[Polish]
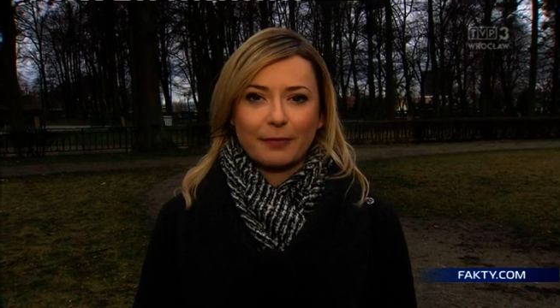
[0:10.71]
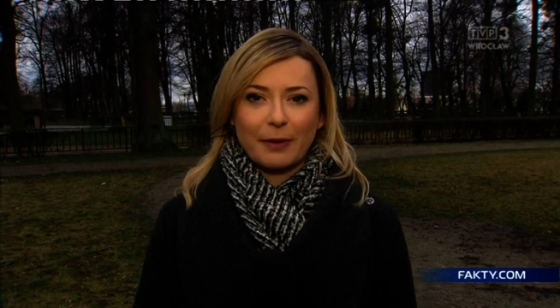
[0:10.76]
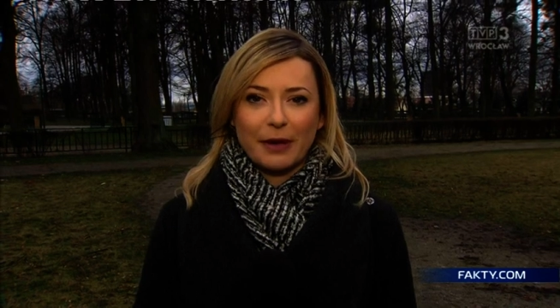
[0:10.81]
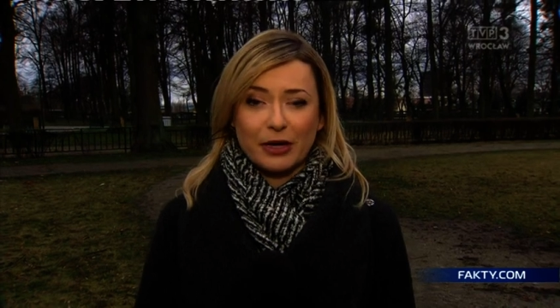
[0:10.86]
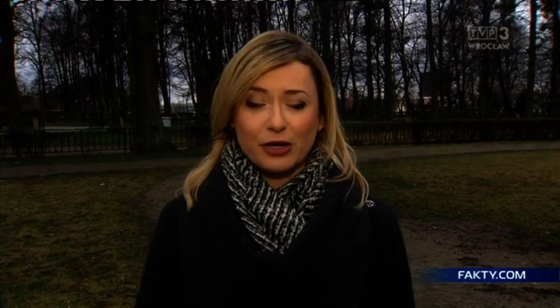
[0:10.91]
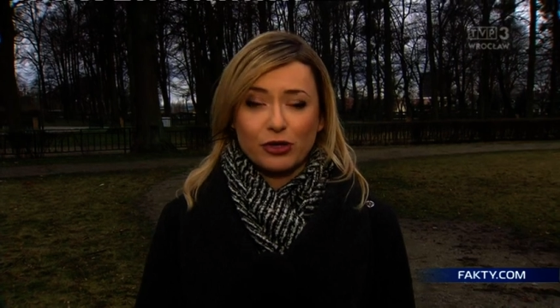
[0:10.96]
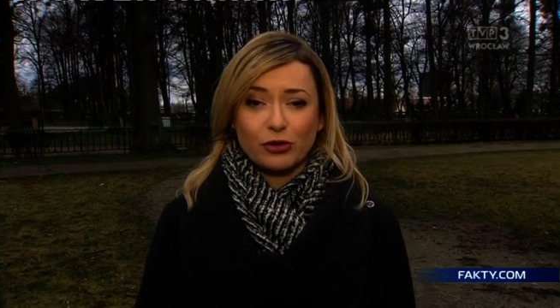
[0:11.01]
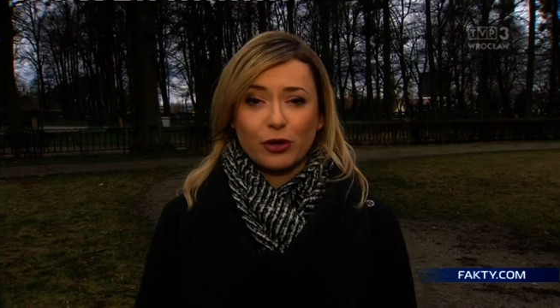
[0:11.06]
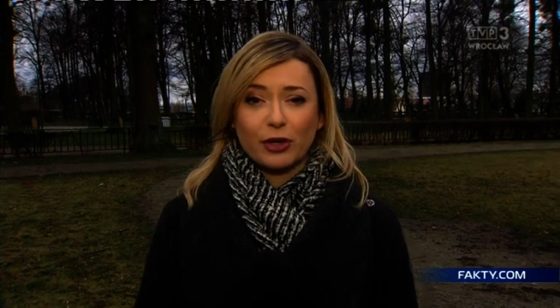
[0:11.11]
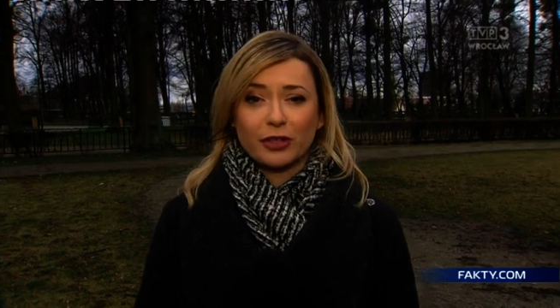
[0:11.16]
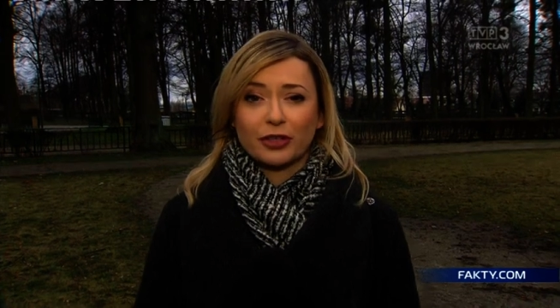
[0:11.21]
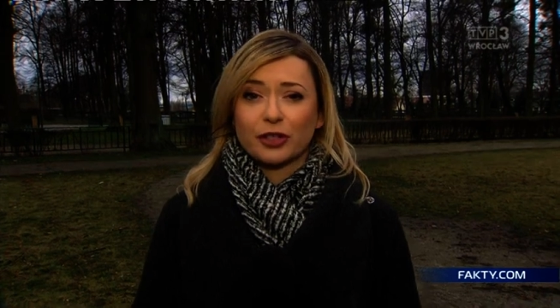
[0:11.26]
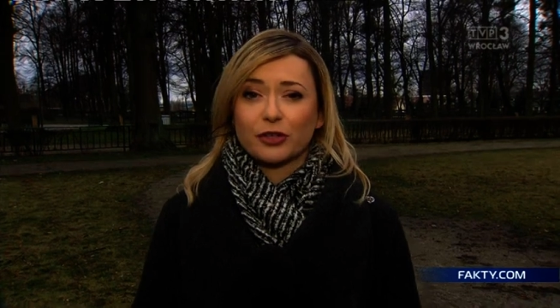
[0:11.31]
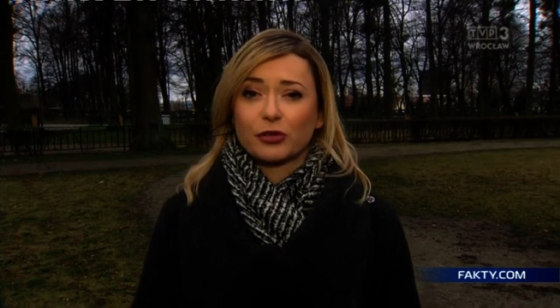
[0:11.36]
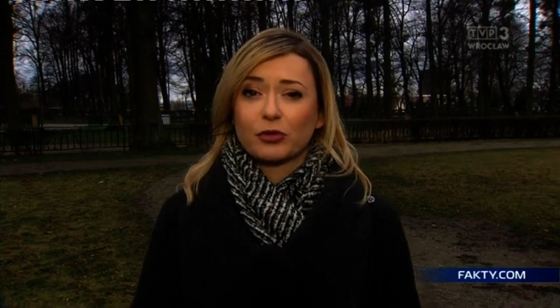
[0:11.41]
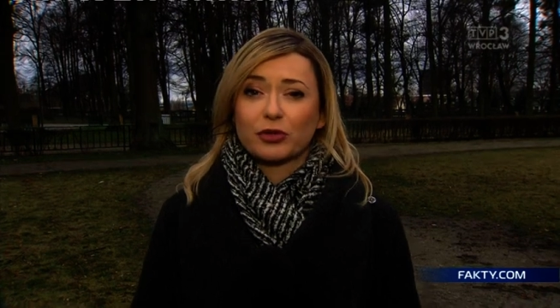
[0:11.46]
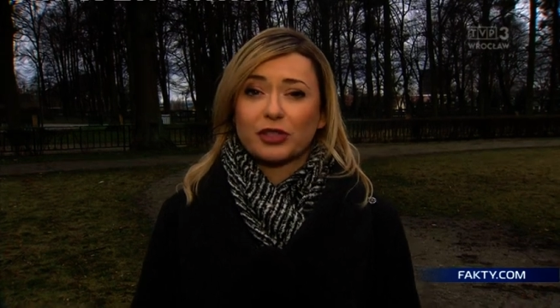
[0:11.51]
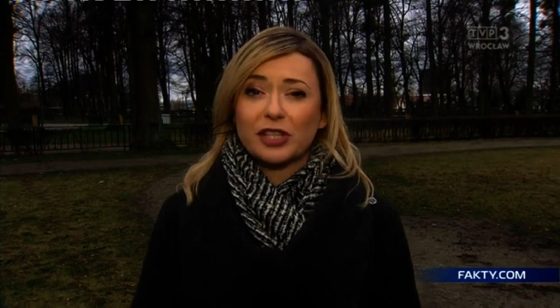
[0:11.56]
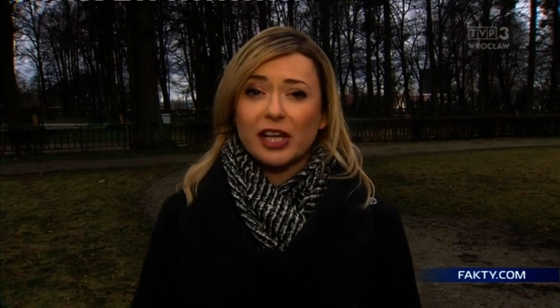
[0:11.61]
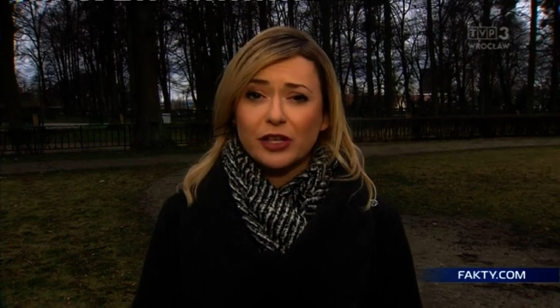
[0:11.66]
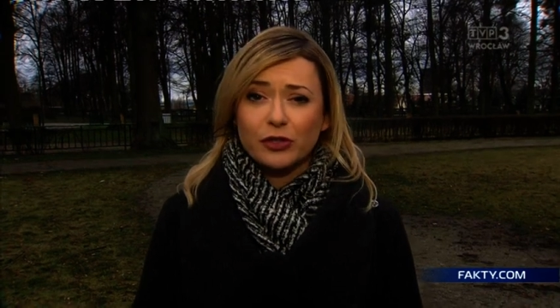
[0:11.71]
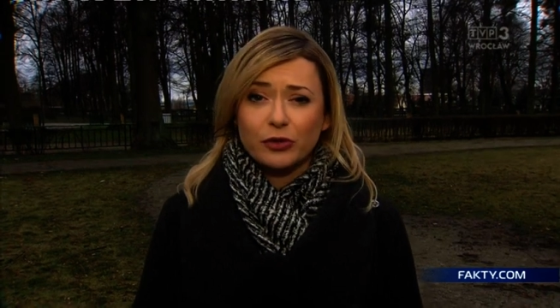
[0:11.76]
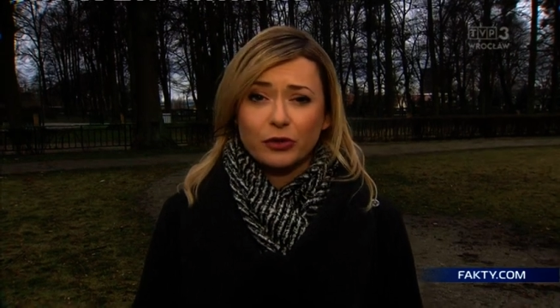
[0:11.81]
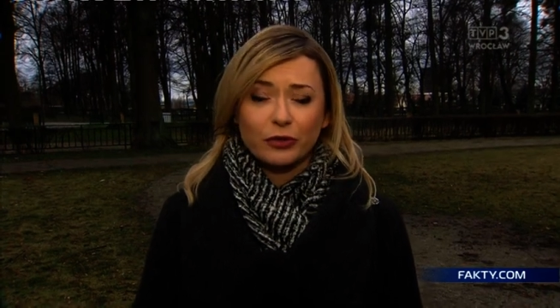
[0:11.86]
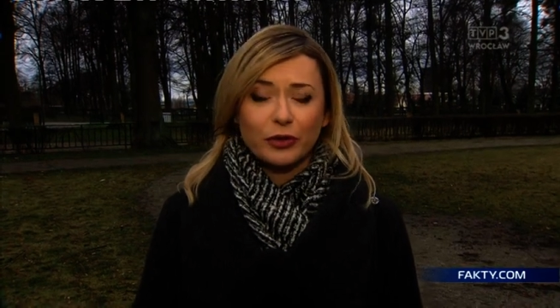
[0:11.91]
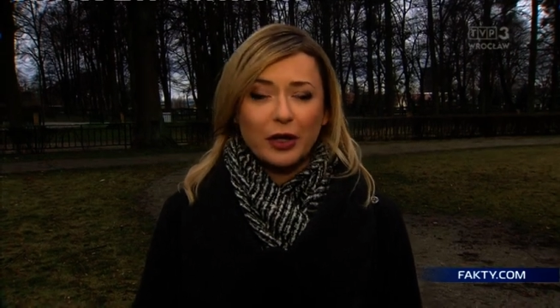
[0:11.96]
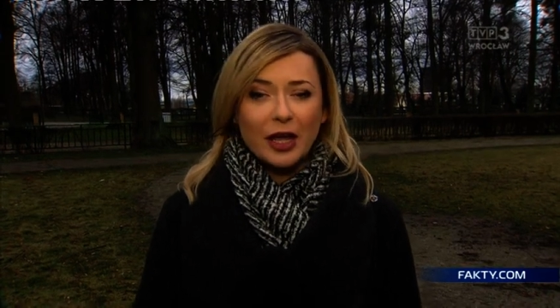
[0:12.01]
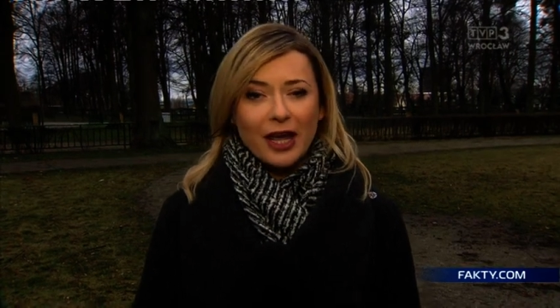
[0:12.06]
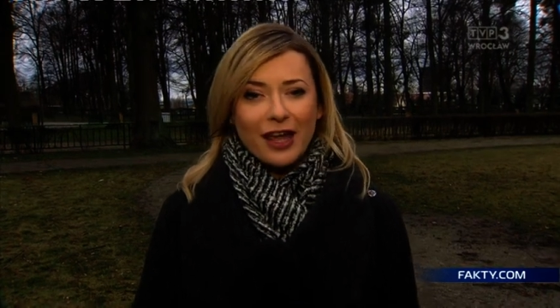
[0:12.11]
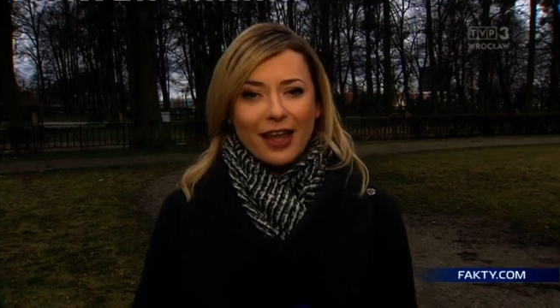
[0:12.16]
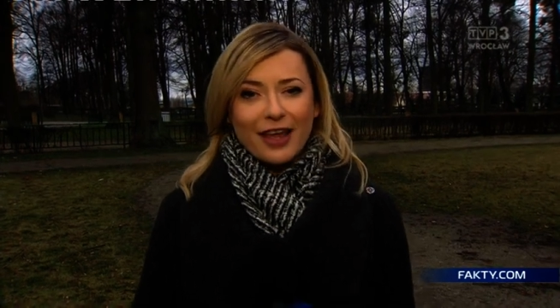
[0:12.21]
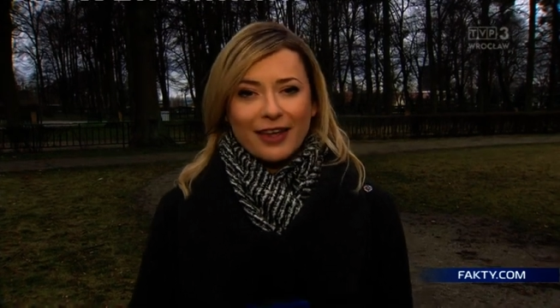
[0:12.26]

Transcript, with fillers: w Paryżu, ale tych sukcesów